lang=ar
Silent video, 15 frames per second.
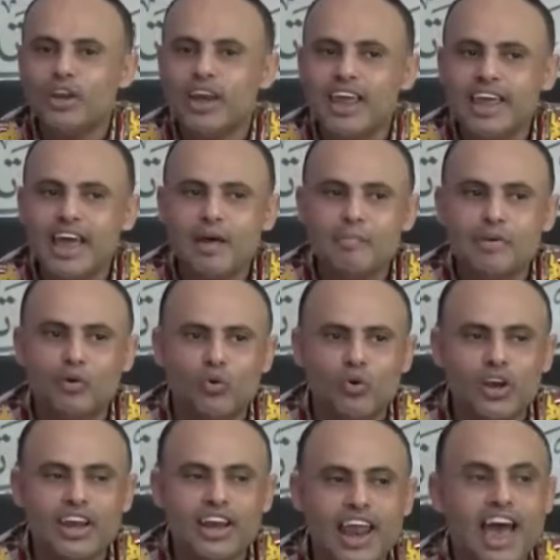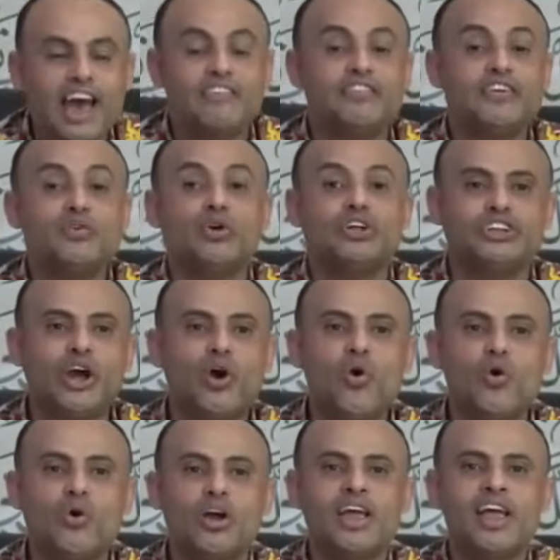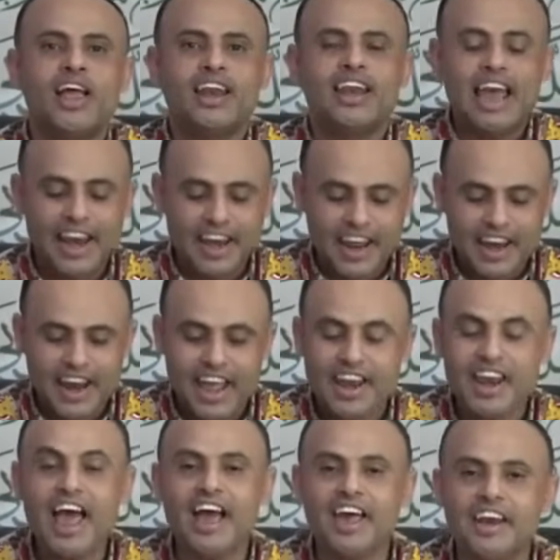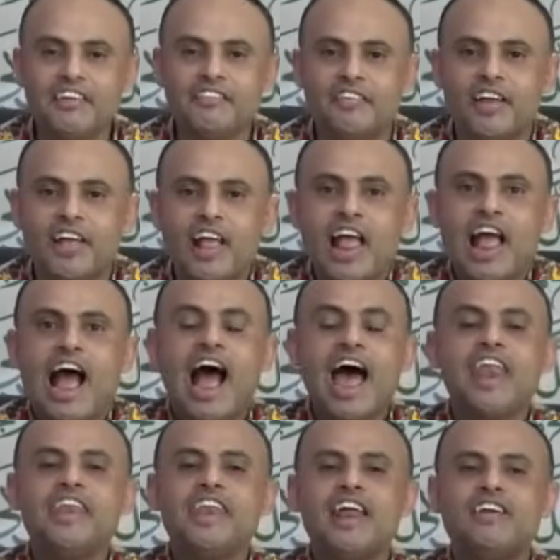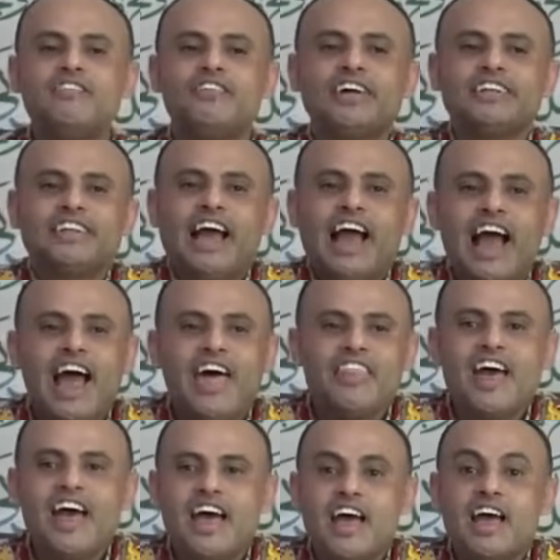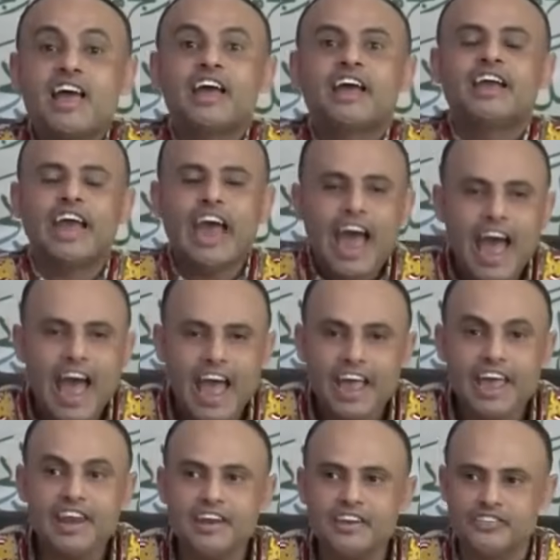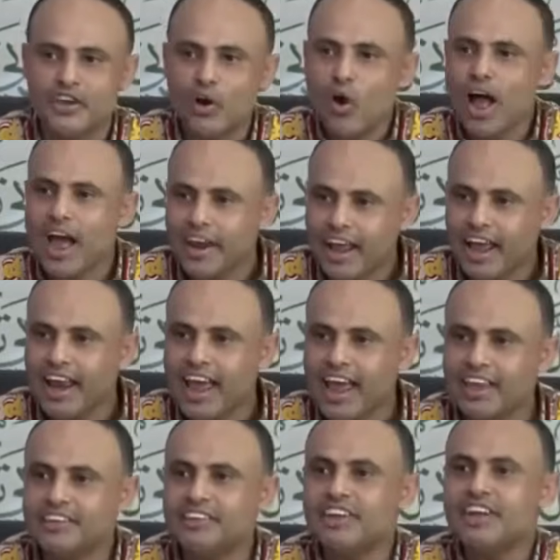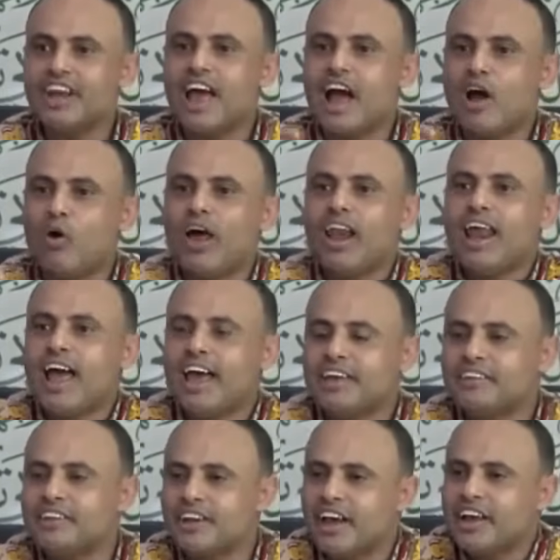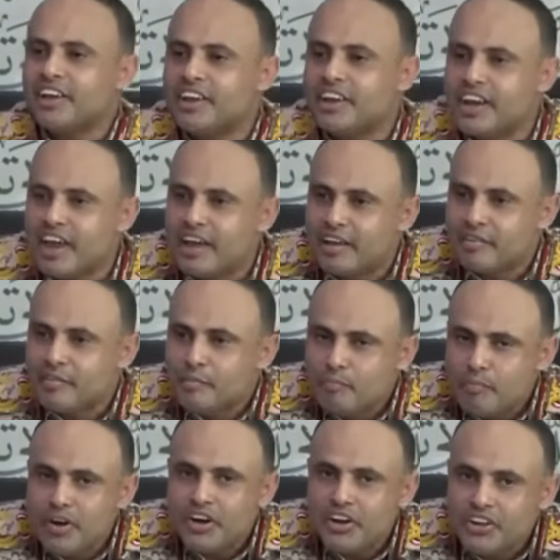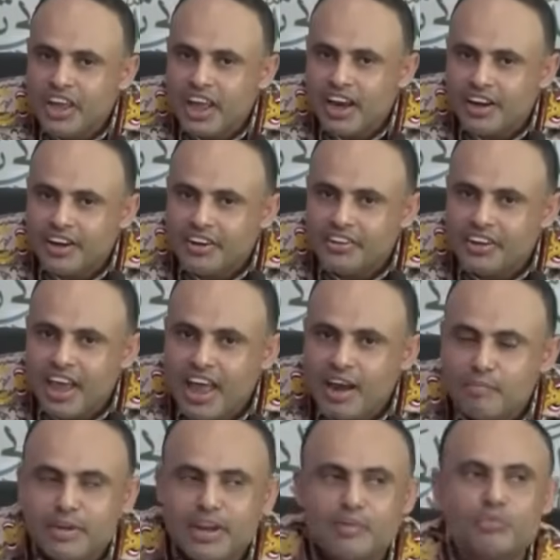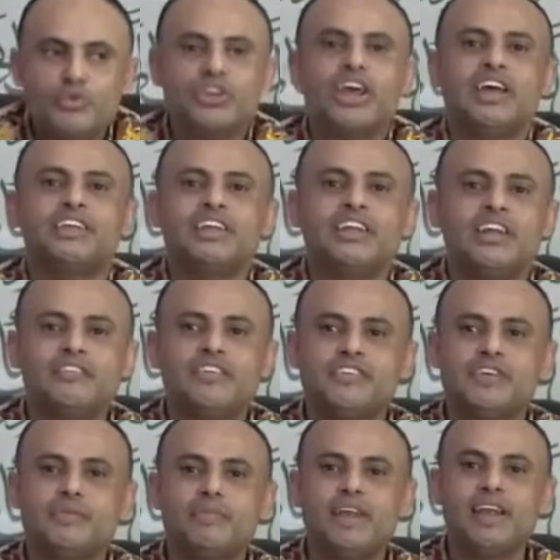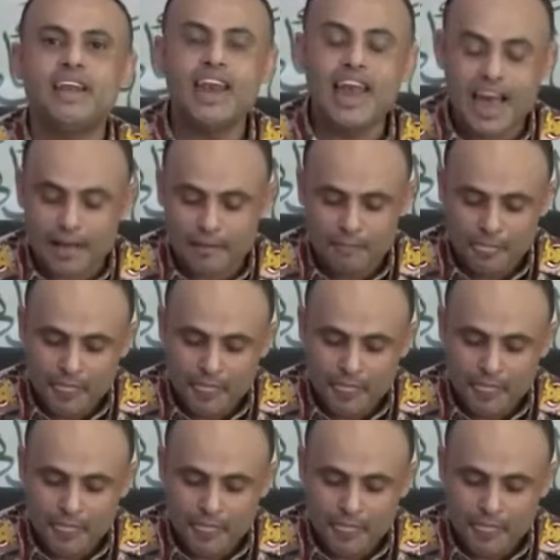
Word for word: إليها بكل لهف وشوق لأننا نعرف أن الفتح هذا كائن سواء على أيدينا أو على أيدي غيرنا من رجال الرجال من المجاهدين في سبيل الله